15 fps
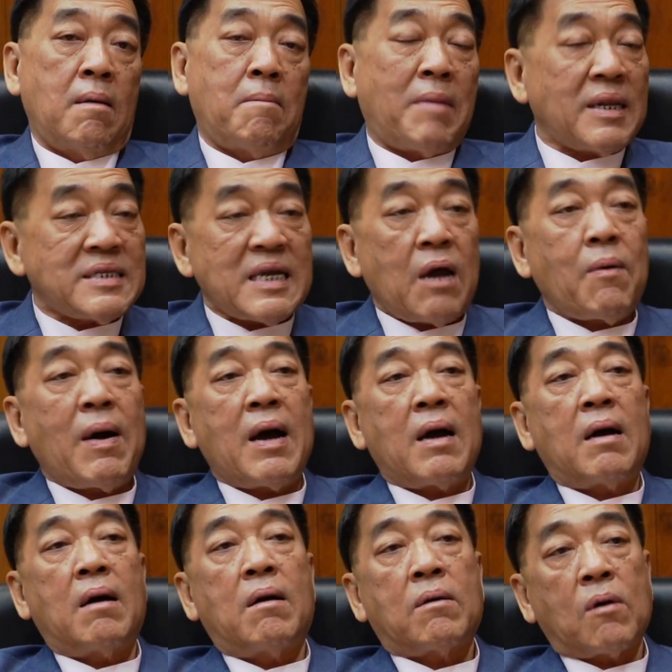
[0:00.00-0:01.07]
มั่นใจว่า
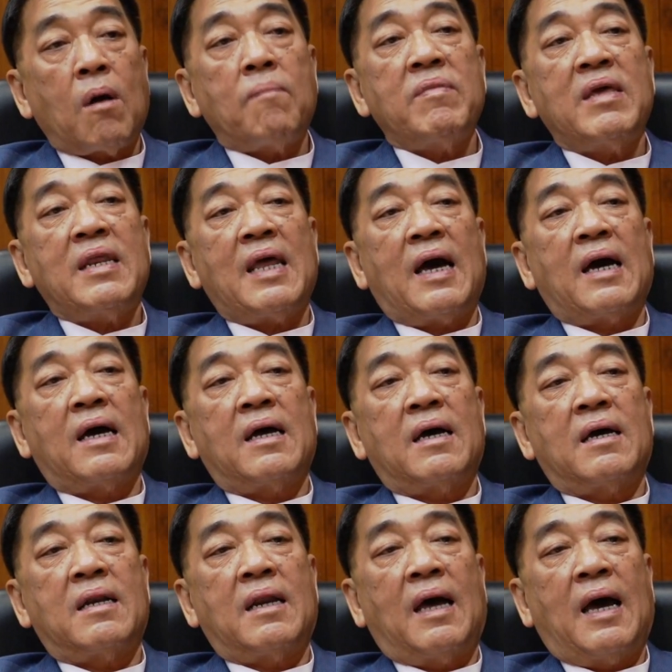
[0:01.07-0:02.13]
รอบนี้เนี่ย
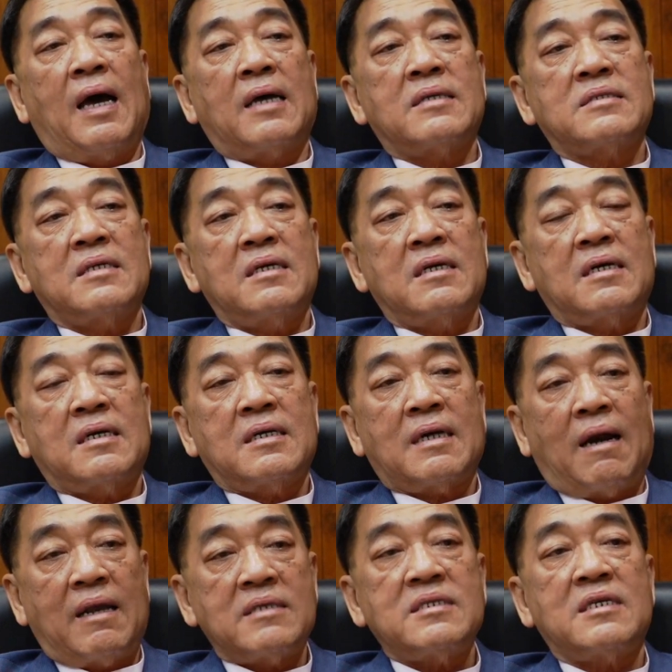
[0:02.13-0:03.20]
นะฮะซึ่งค
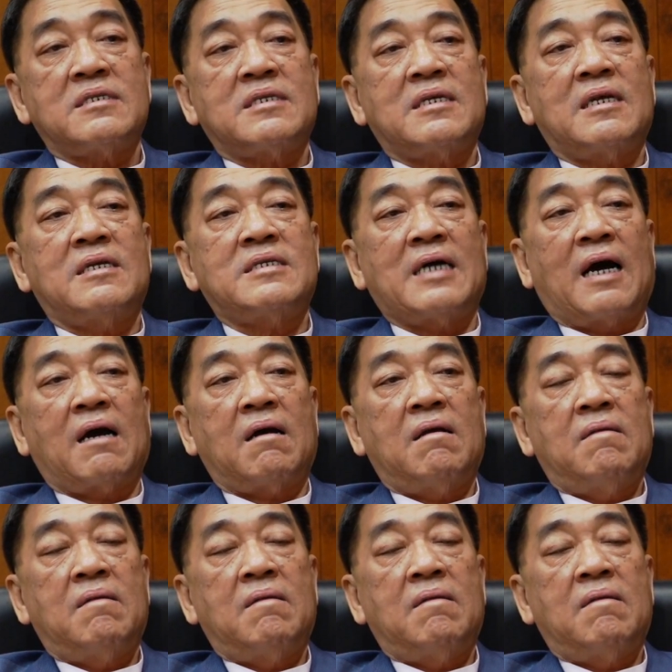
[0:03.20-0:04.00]
ริสิสจาก